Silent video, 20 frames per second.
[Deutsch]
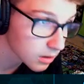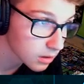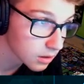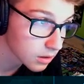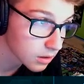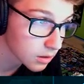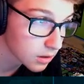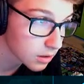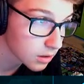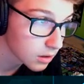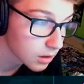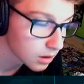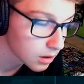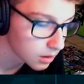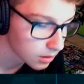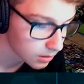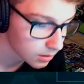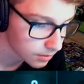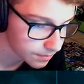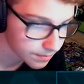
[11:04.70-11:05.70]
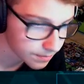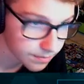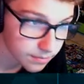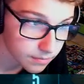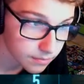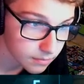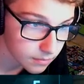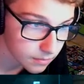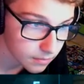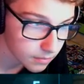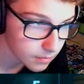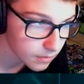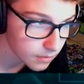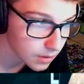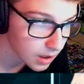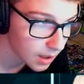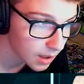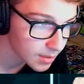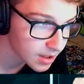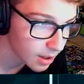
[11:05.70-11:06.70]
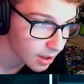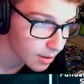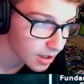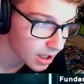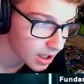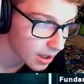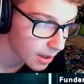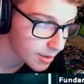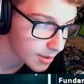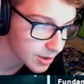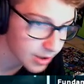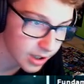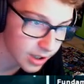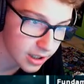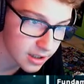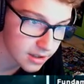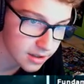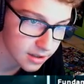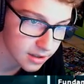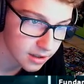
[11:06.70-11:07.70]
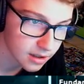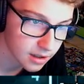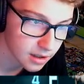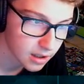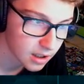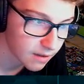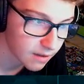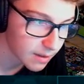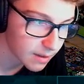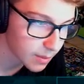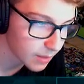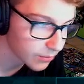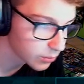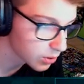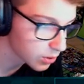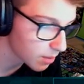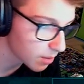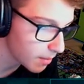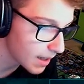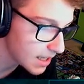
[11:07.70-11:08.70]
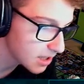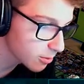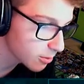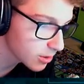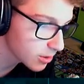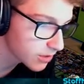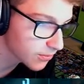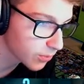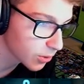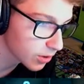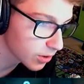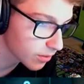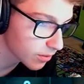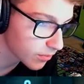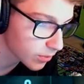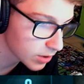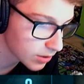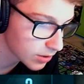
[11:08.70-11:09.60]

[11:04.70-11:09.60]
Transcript: damit wir erstmal sowas wie ein Haus haben, oder? Habe ich, habe ich, habe ich schon alles. Warte mal, Fundament? Wo ist, Fund wo ist